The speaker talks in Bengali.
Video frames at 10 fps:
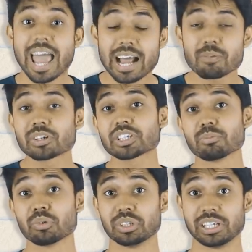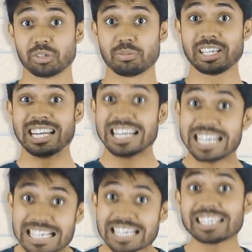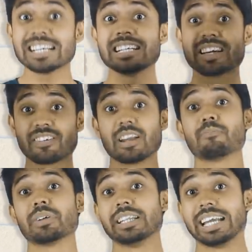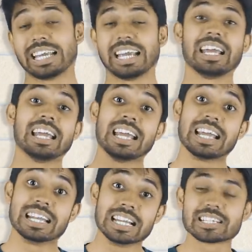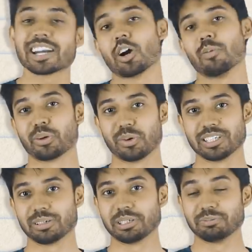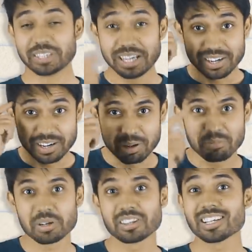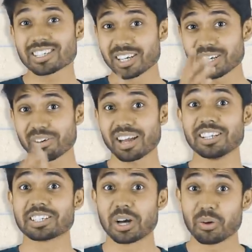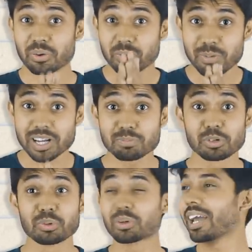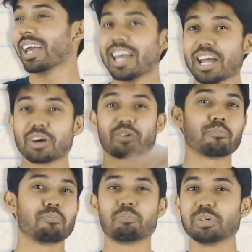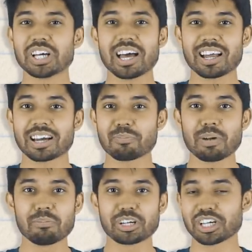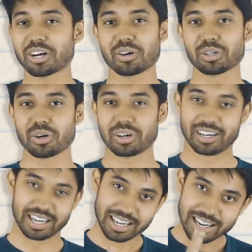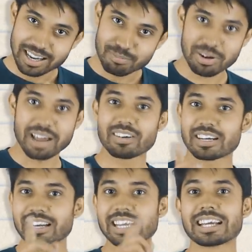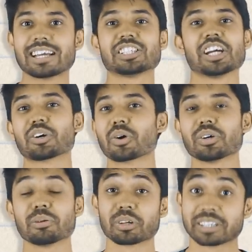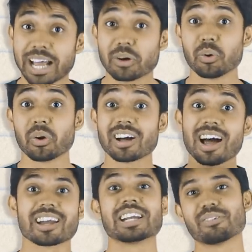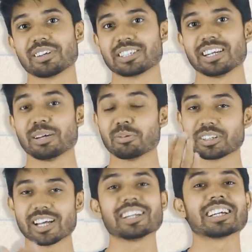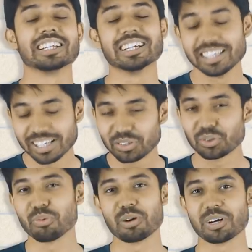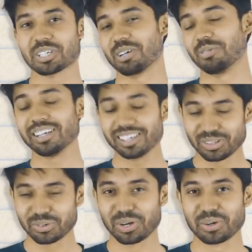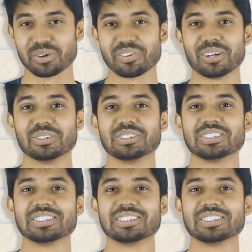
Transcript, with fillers: এক মাসের মধ্যে তোমাদের নিজেদের ডেভেলপমেন্ট দেখে নিজেরাই অবাক হয়ে যাবা রিমেম্বার দিস ট্রাই দিস আউট পাঁচ বন্ধুকে বিশাল আকারে পাবলিক শেয়ার করা দরকার নেই প্রাইভেটে লিঙ্কে শেয়ার করো এবং দেখো কারা ইন্টারেস্টেড এবং তাদেরকে নিয়ে তোমার মাস্টার মাইন্ড তৈরি করে ফেলো